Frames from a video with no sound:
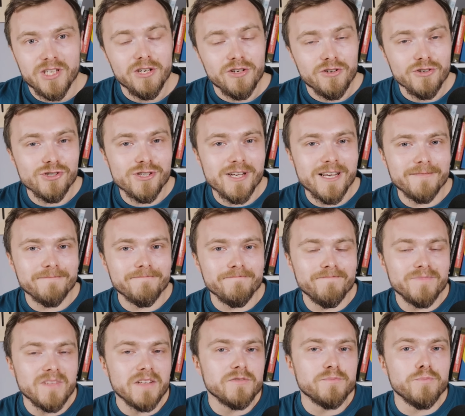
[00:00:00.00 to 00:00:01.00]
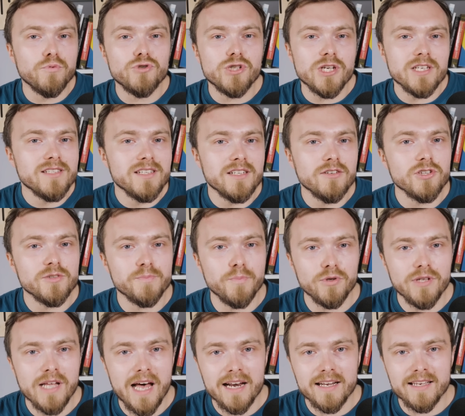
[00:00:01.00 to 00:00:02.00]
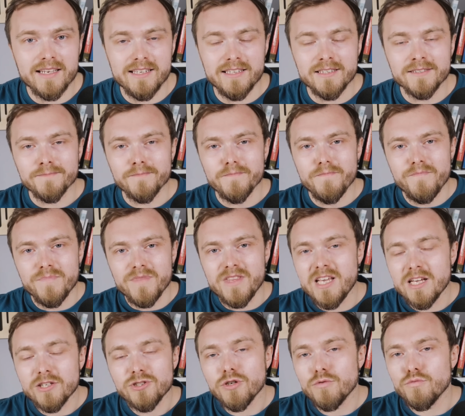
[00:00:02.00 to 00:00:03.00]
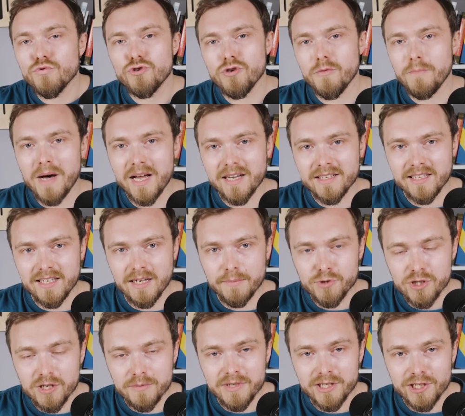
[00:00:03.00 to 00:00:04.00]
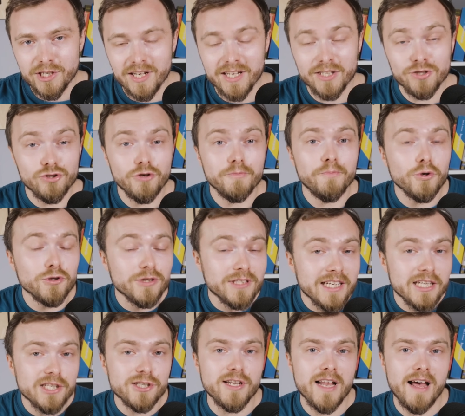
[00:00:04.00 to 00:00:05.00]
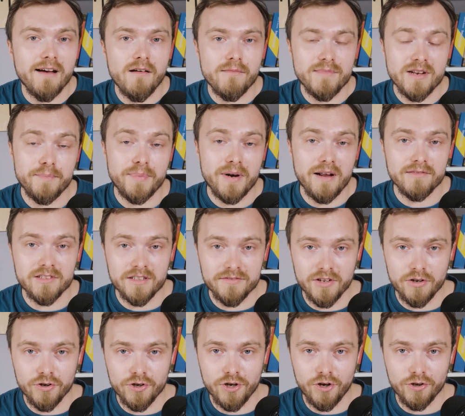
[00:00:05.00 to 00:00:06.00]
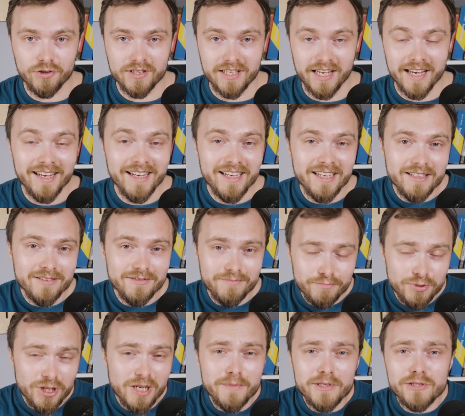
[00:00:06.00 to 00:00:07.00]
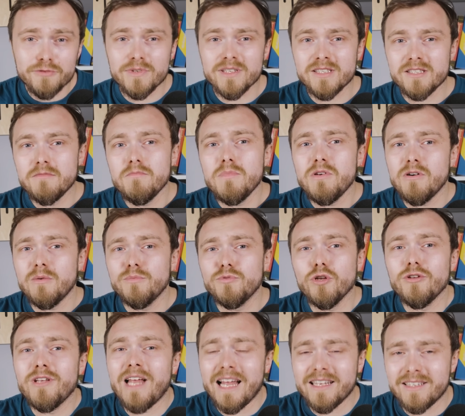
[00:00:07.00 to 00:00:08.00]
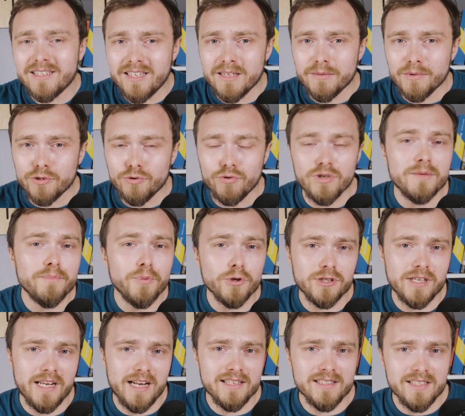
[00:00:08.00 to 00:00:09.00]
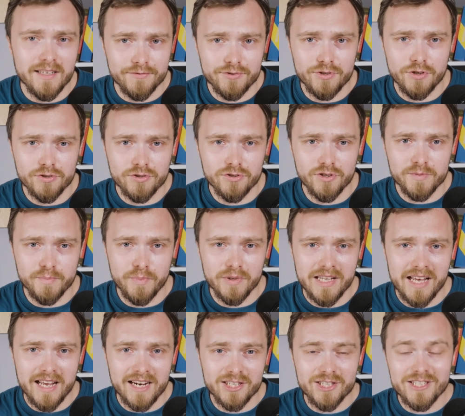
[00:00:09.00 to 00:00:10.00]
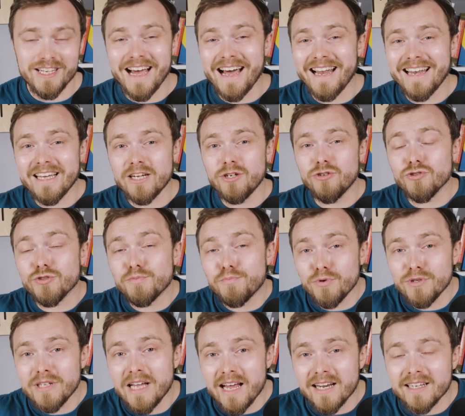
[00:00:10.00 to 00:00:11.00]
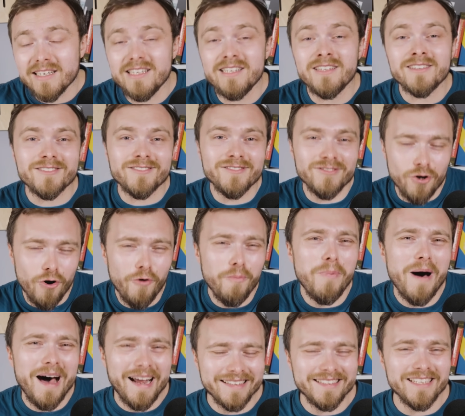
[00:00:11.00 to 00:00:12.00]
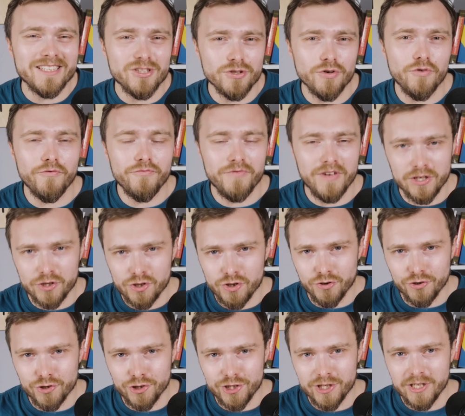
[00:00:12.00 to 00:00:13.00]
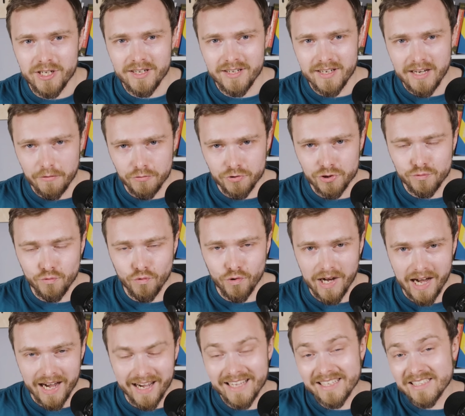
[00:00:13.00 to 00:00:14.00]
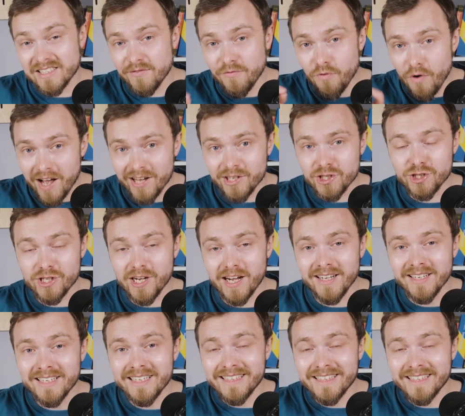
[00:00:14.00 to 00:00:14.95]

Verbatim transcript: Tylko, że Współczesne gospodarki nie są już oparte na przemyśle, co podkreślałem naprawdę wielokrotnie. Przemysł jest miłym dodatkiem, który podkręca wzrost gospodarczy, ale gospodarki oparte są w większości na usługach, zwłaszcza